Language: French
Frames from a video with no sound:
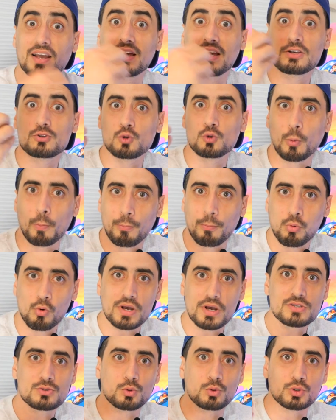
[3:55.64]
rien que son
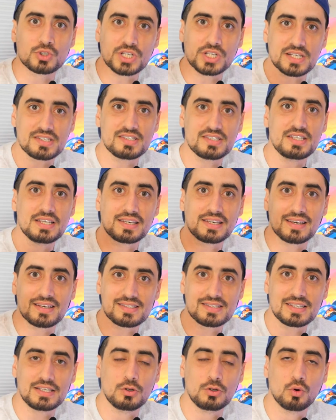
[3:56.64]
poids, son châssis,
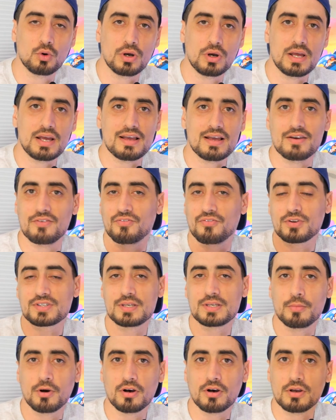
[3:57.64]
15 kg,
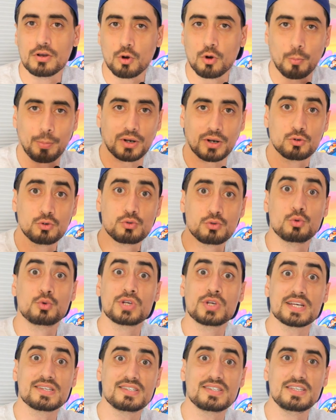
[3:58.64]
forcément on parle juste du
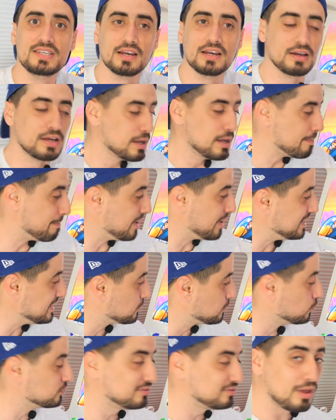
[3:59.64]
châssis, hein. pas les
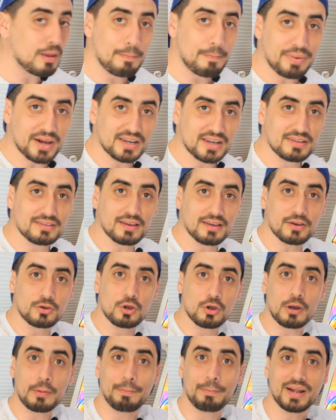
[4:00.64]
côtés, pas
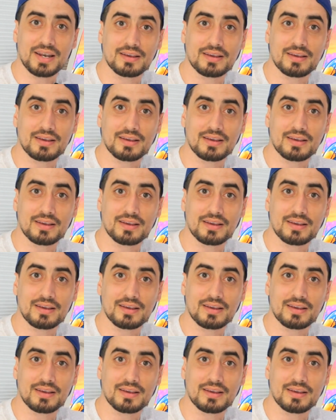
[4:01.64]
l'intérieur, pas